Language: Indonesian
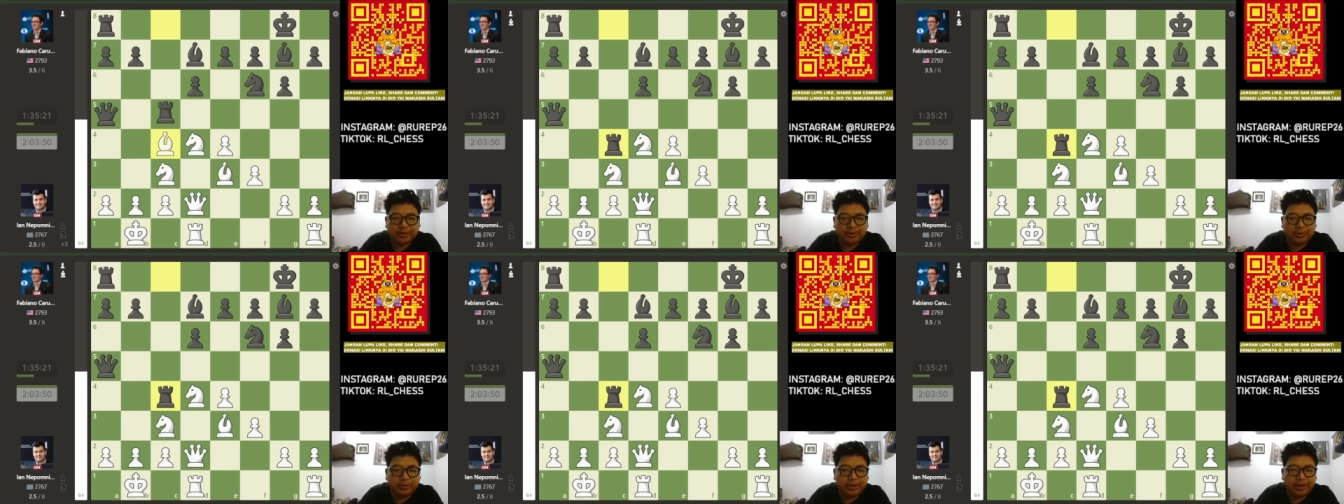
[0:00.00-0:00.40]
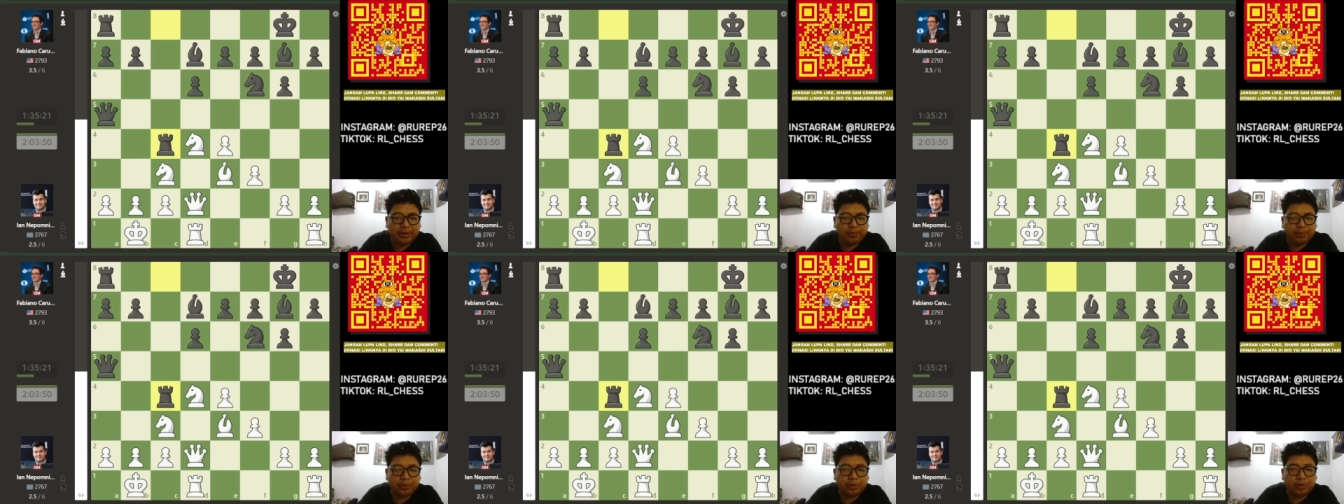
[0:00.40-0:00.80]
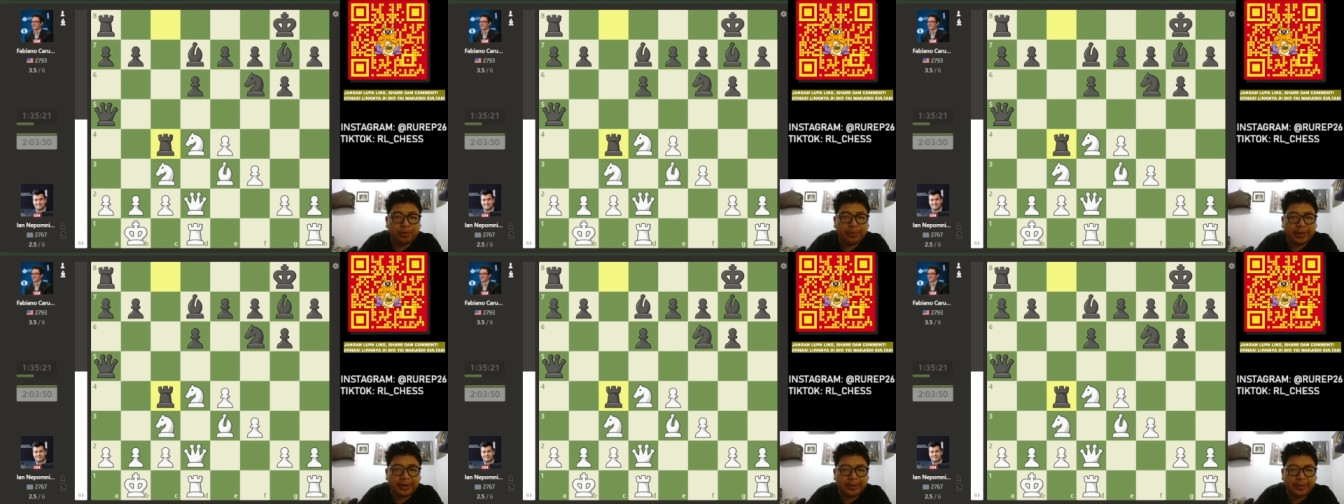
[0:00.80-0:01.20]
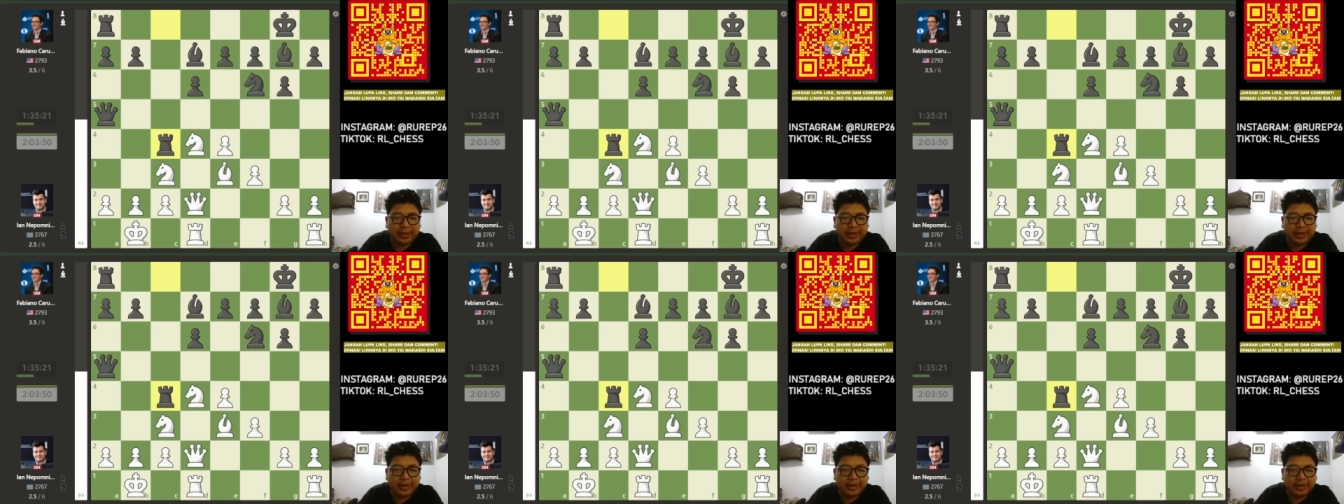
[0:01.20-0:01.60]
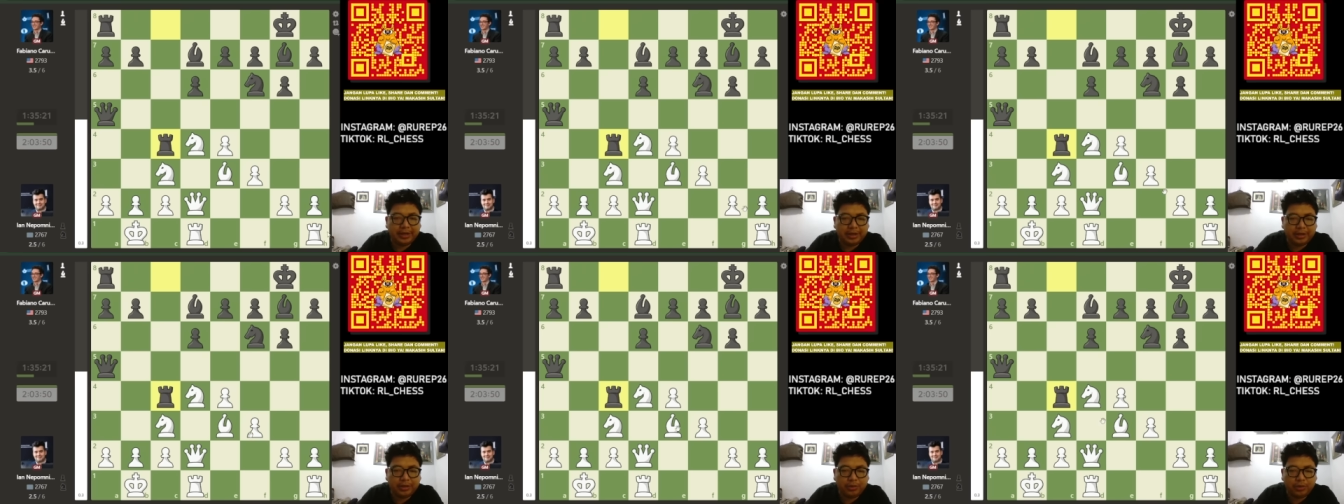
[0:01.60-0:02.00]
Kemudian pukul pakai benteng,
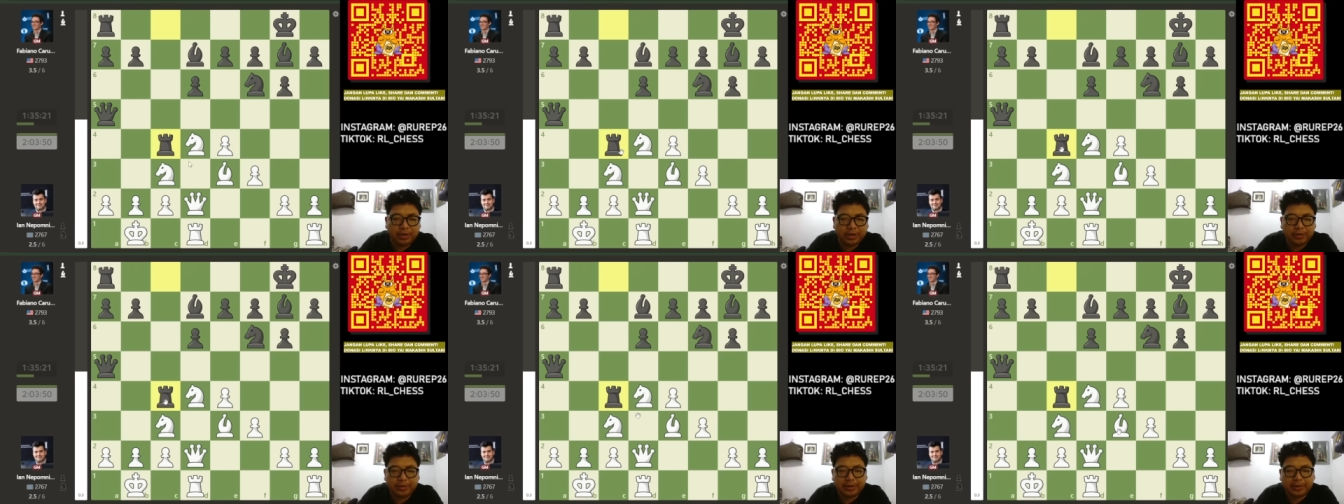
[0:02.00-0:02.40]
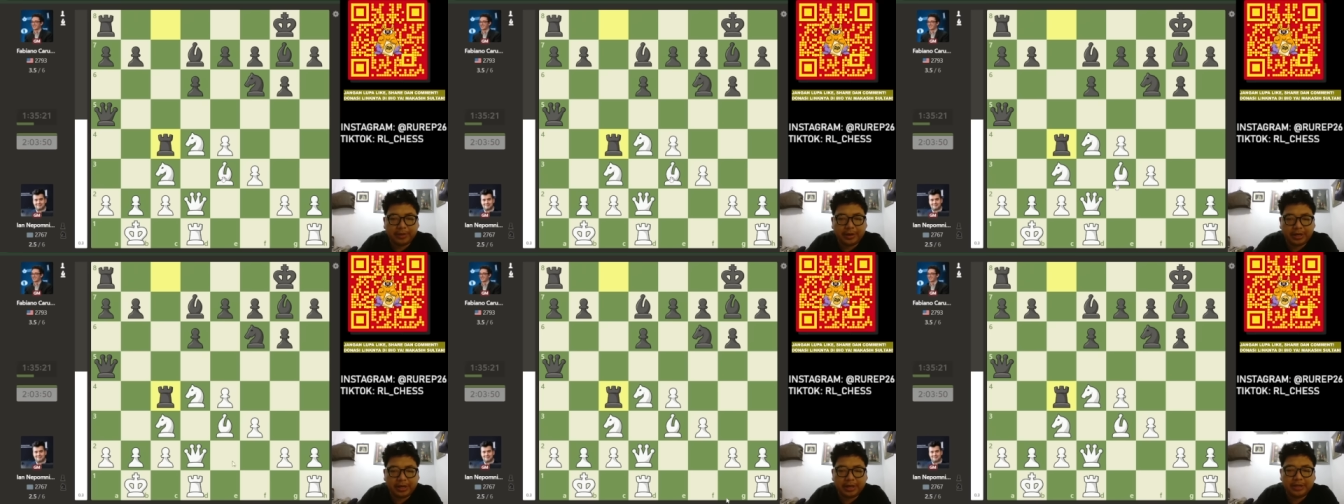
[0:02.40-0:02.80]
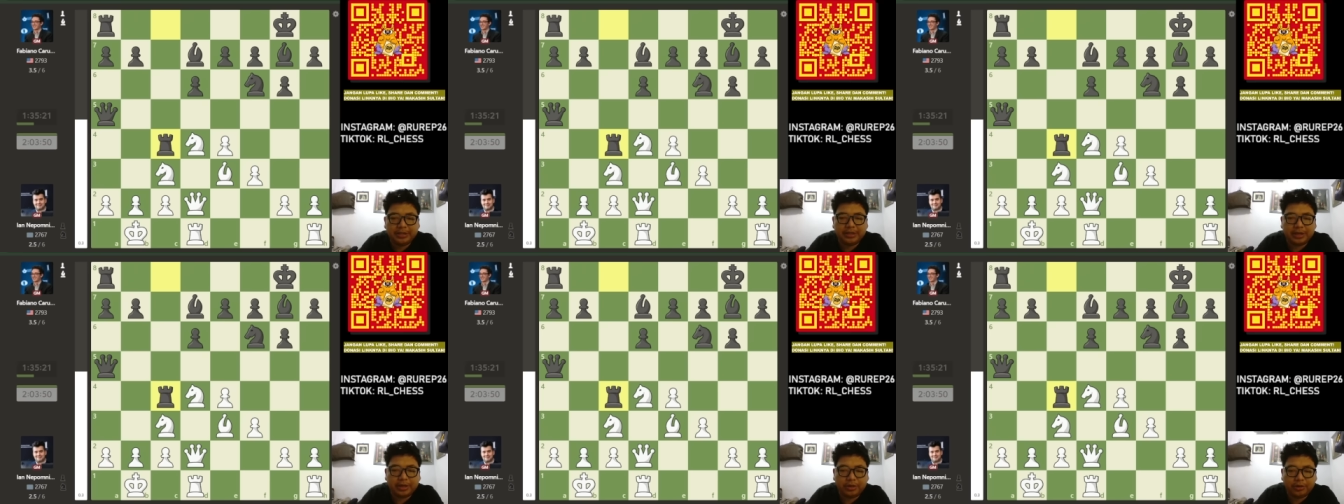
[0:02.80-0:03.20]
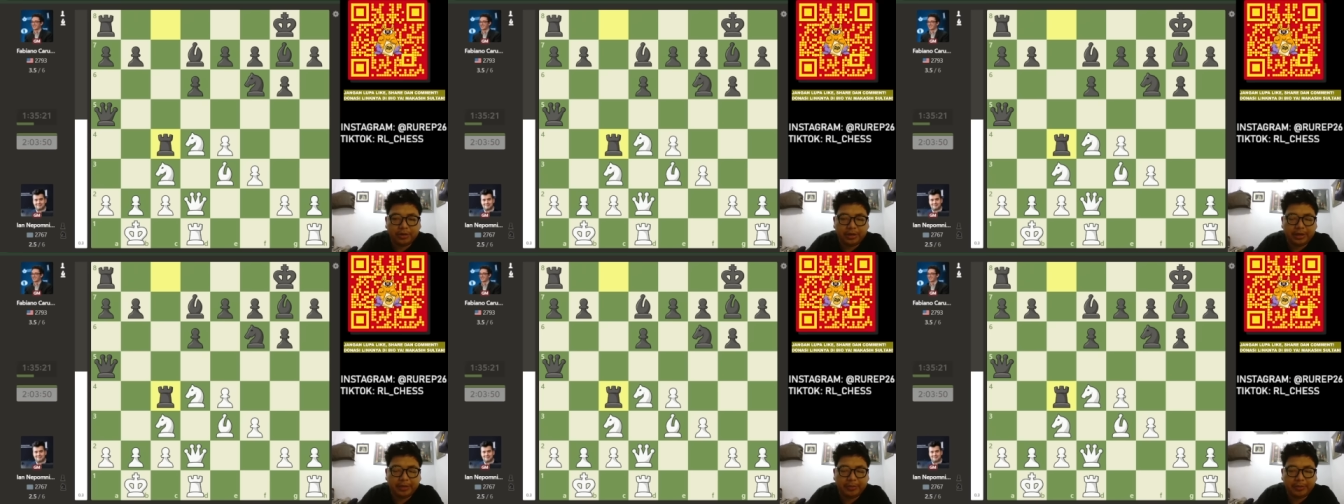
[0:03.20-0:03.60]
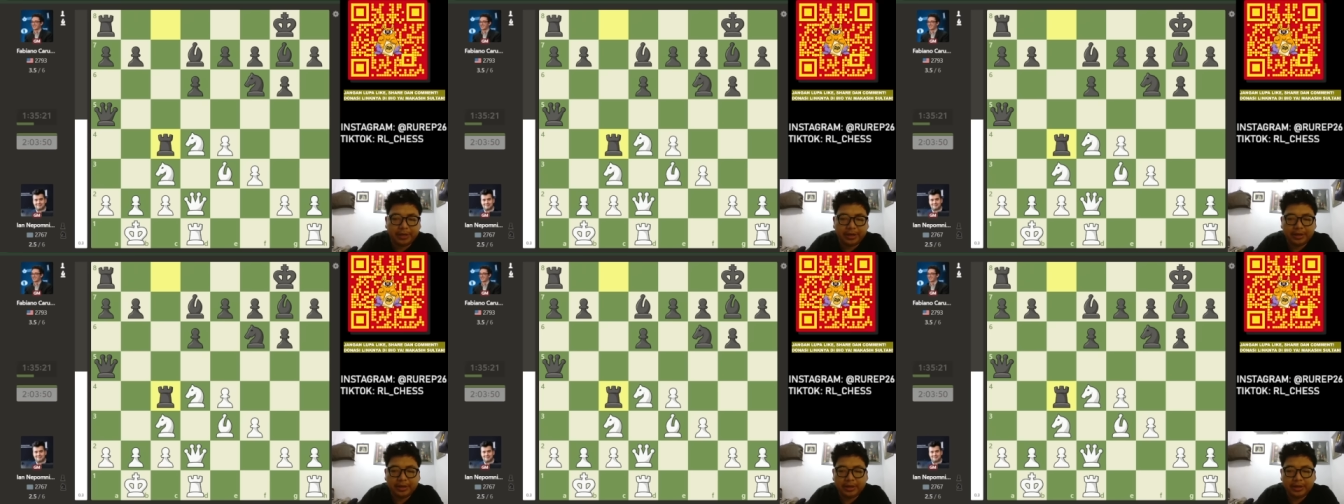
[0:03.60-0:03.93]
nanti kudanya bisa makan gajah kalau didiemin.